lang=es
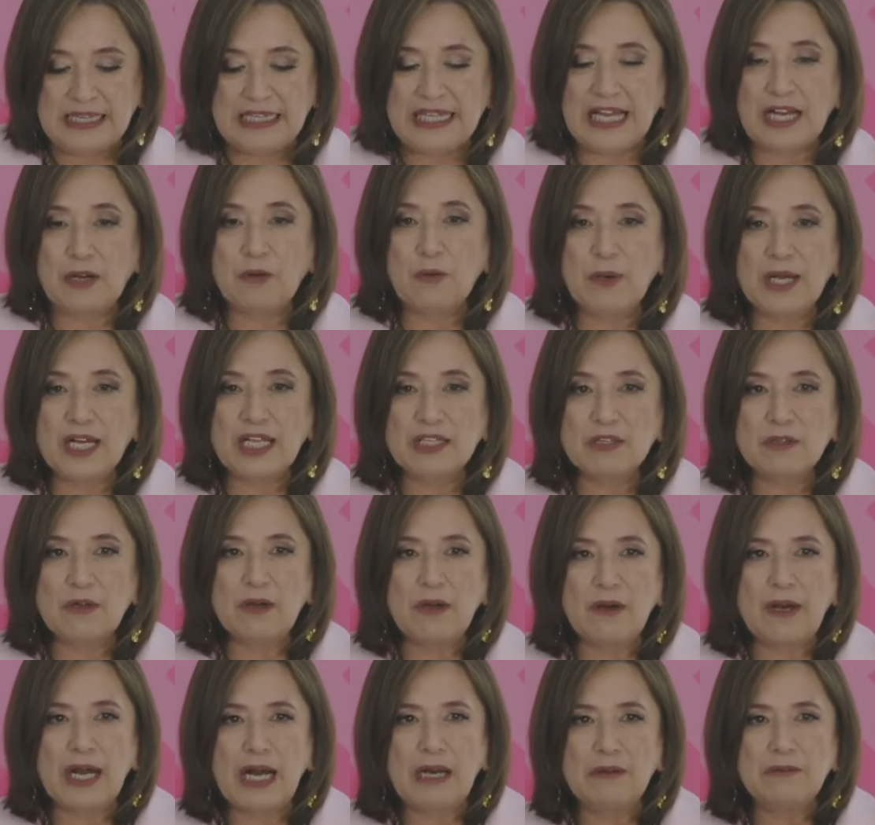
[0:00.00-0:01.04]
De
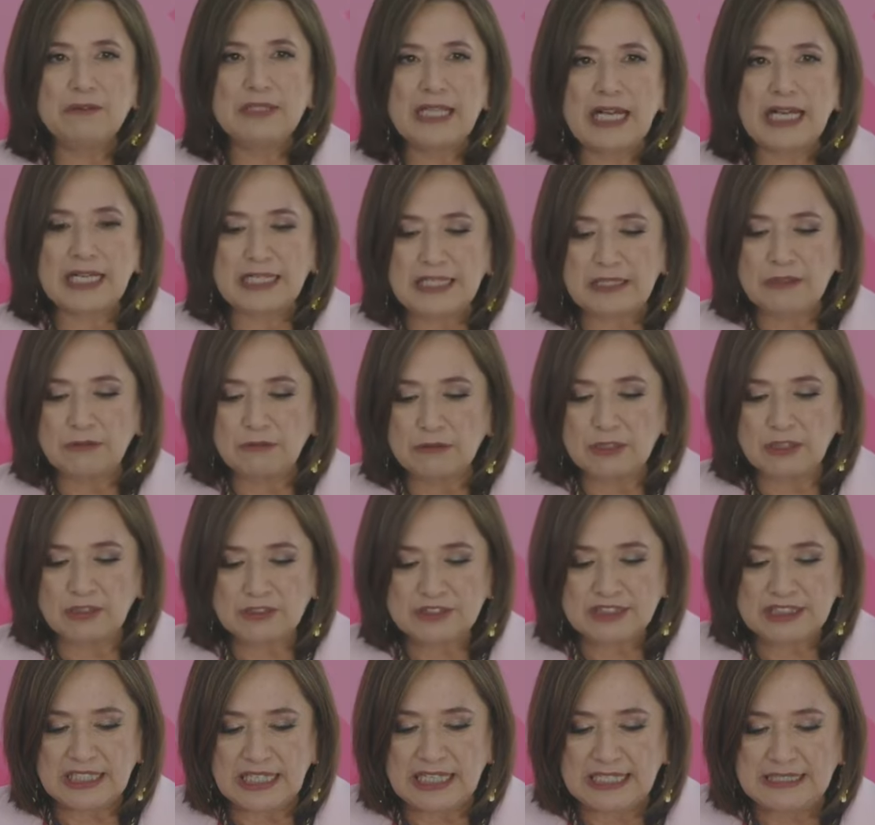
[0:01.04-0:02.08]
acuerdo a una
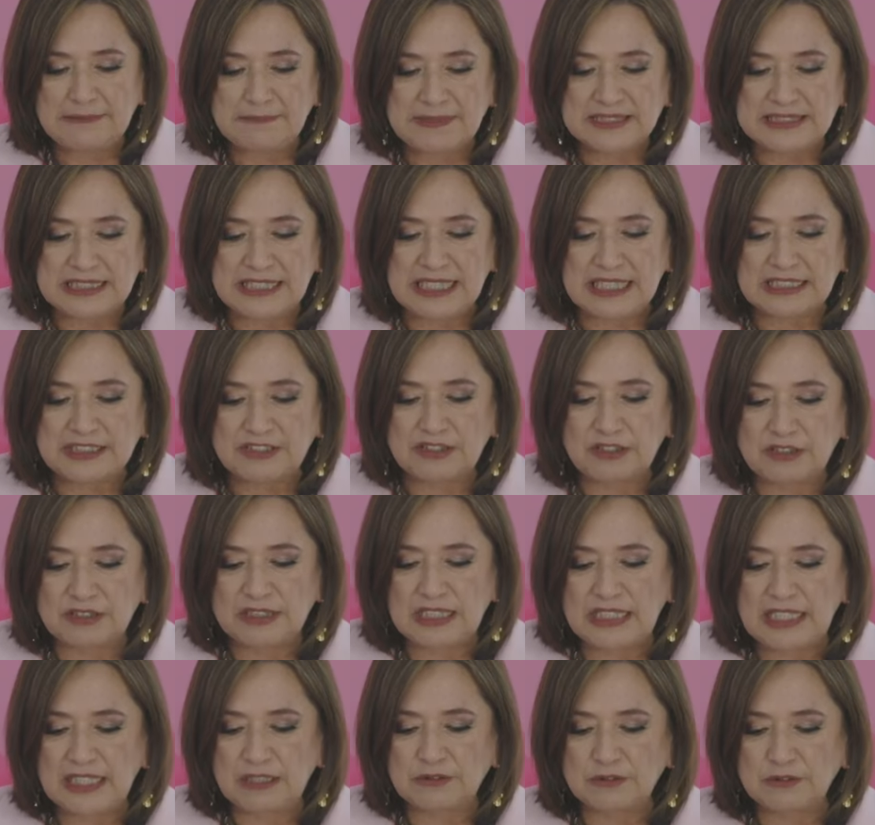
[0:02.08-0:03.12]
rigurosa
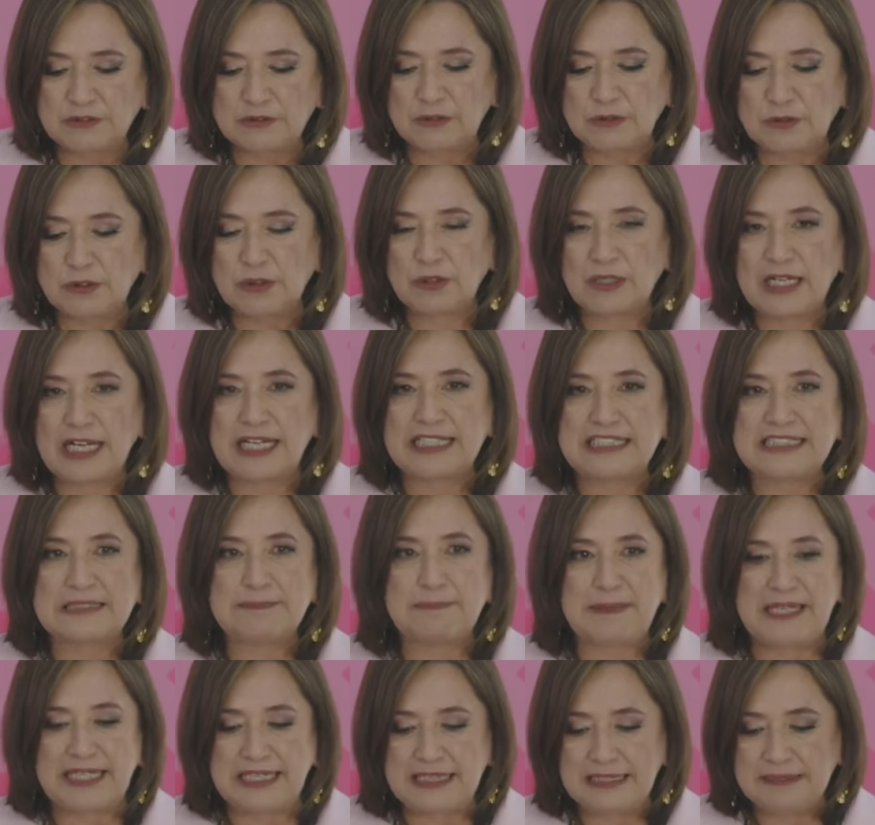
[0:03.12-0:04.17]
investigación de la consultora
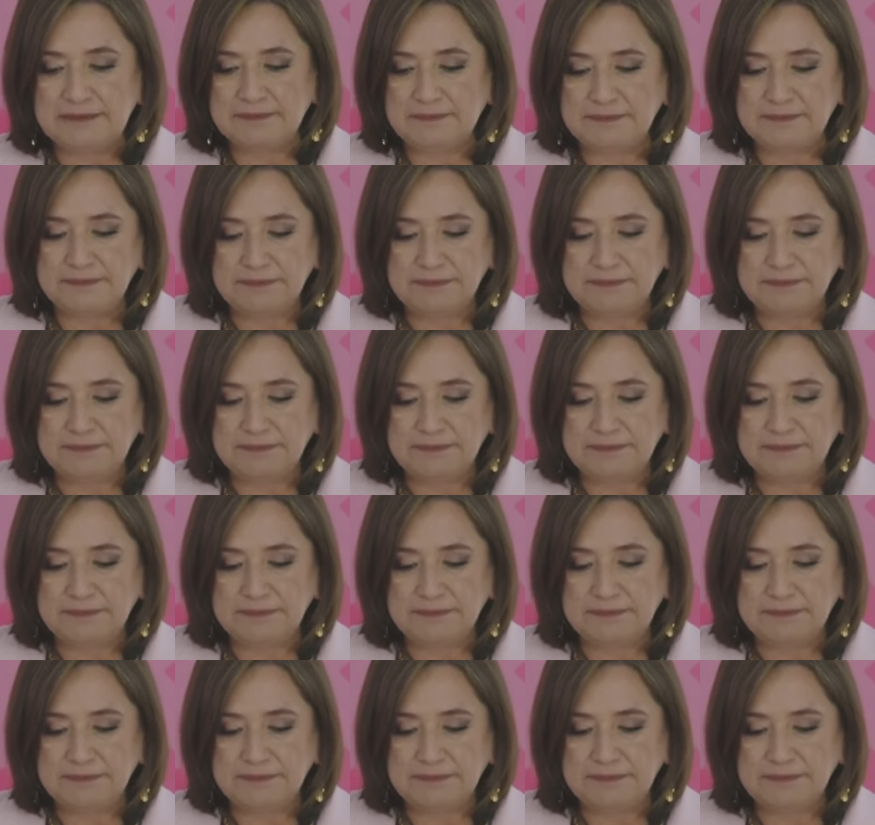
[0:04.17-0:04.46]
SPIN,